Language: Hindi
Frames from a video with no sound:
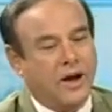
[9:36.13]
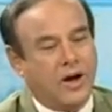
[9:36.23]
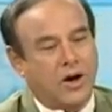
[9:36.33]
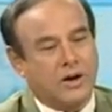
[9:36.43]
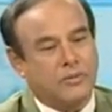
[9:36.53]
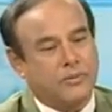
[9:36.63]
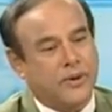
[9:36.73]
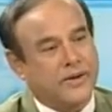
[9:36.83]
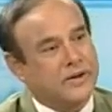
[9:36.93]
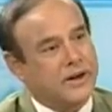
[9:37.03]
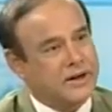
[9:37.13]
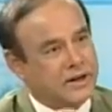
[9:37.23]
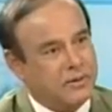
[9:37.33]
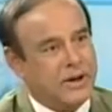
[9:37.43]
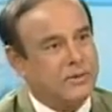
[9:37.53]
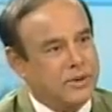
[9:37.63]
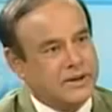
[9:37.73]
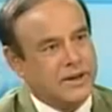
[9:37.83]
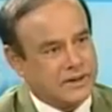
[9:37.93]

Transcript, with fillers: और प्रेसिडेंट हमारा बनता है